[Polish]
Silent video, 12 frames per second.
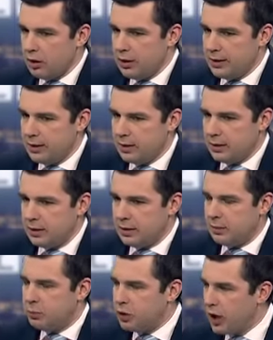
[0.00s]
jest
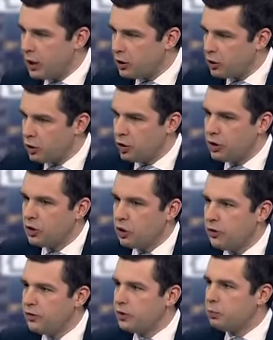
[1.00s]
sprzeczny, czy
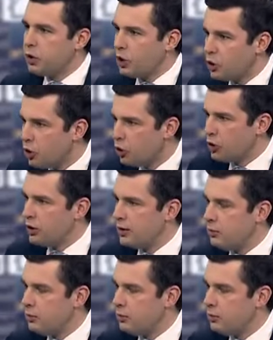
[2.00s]
stoi w sprzeczności